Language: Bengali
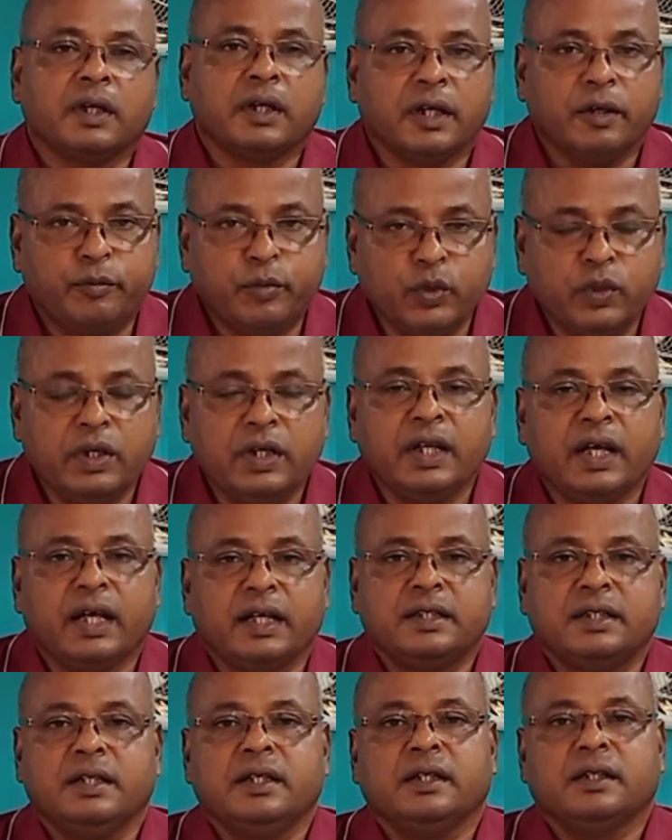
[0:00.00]
রেপুটেড
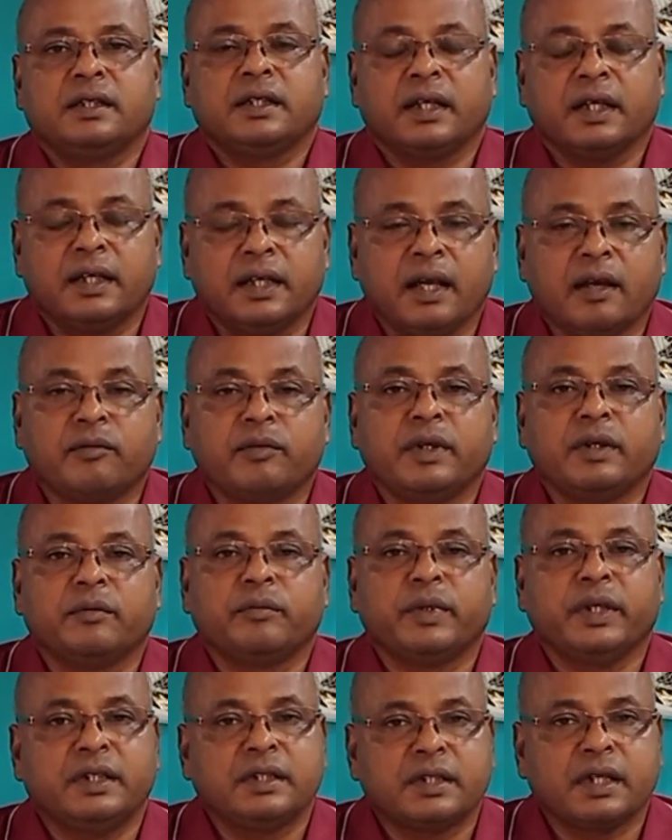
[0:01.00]
হ্যাচারি থেকে আপনি
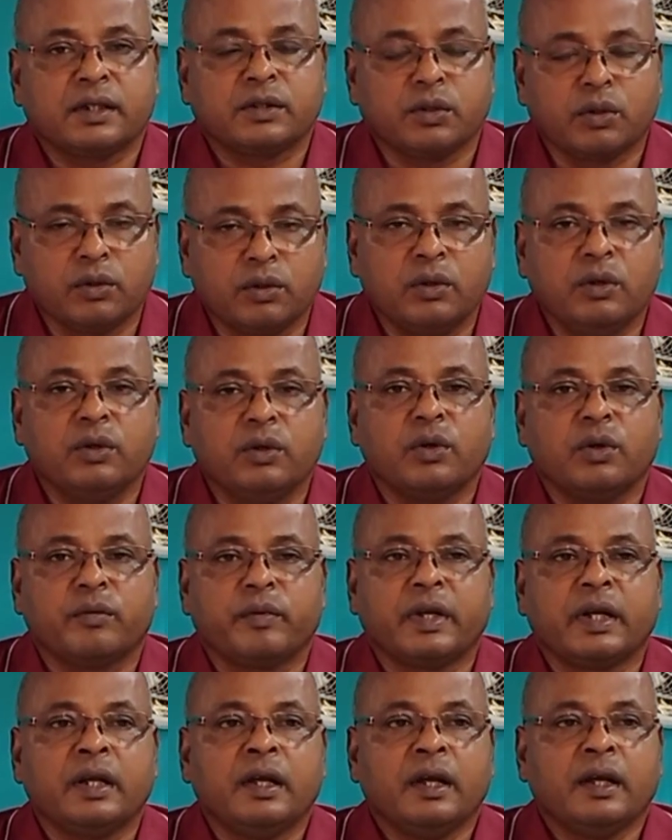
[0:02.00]
বীজটা সংগ্রহ
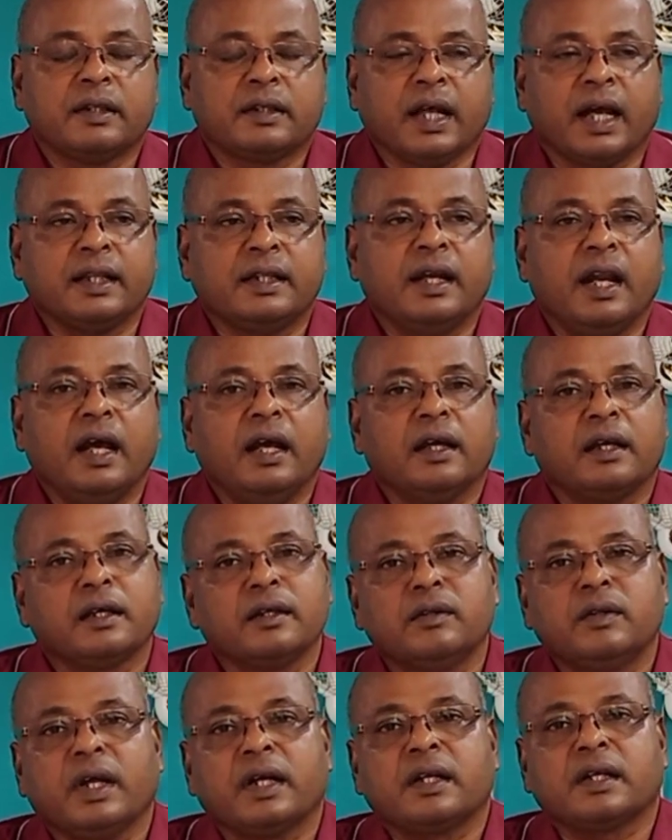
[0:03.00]
করবেন তাদেরা
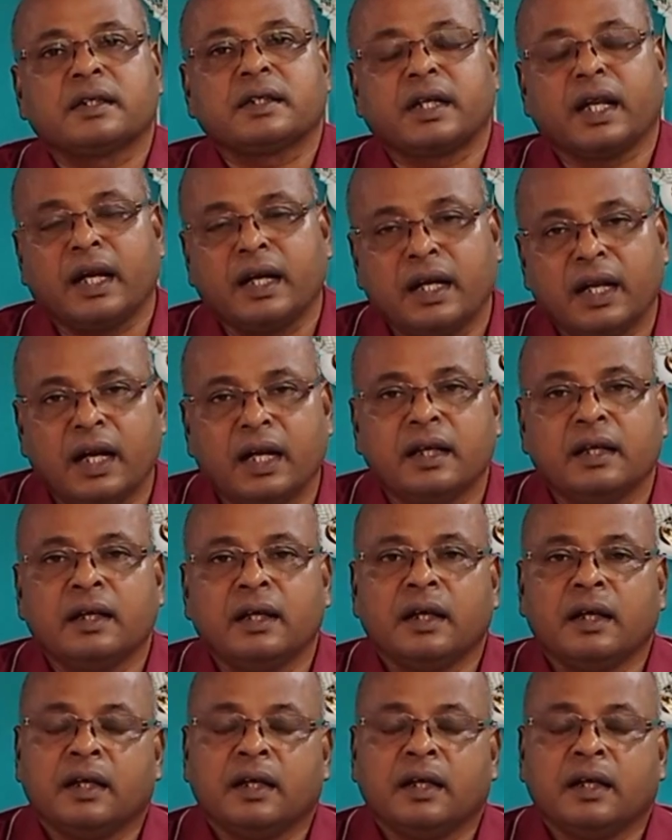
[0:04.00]
কিন্তু একটা স্ট্যান্ডার্ড